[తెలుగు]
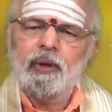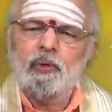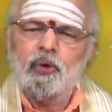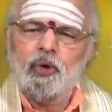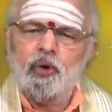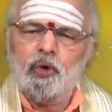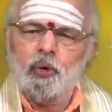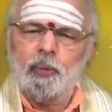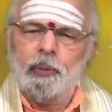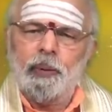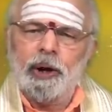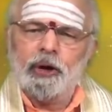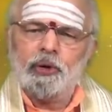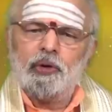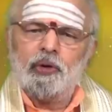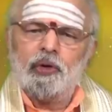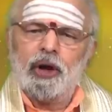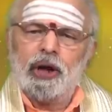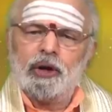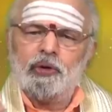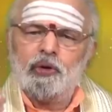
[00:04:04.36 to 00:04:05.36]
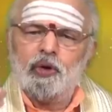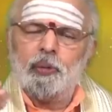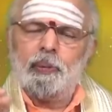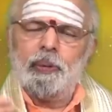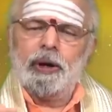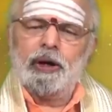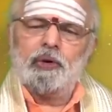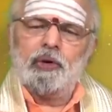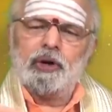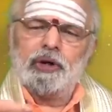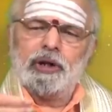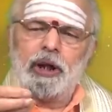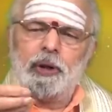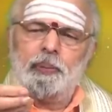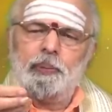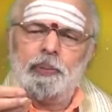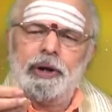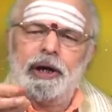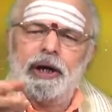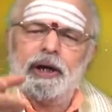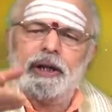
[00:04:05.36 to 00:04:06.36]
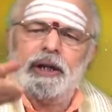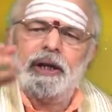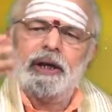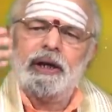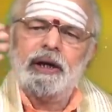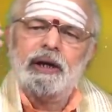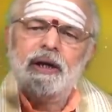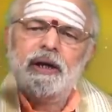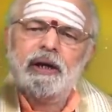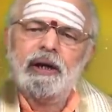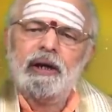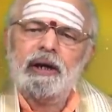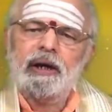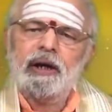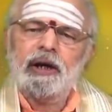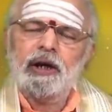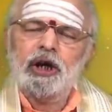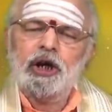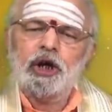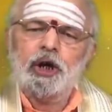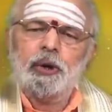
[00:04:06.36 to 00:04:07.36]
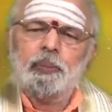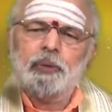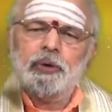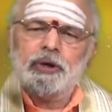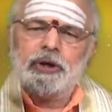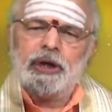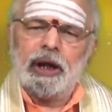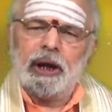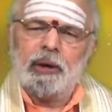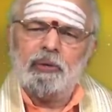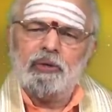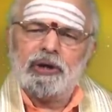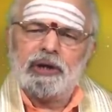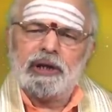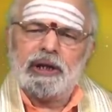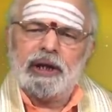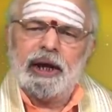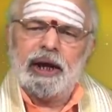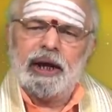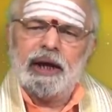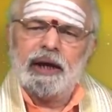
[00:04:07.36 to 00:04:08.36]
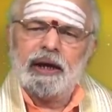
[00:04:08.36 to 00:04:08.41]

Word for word: ఓ రూపాయితోడు అర్ధ రూపాయితోడు సరిపోయేది ఇప్పుడు జ్వరం వస్తే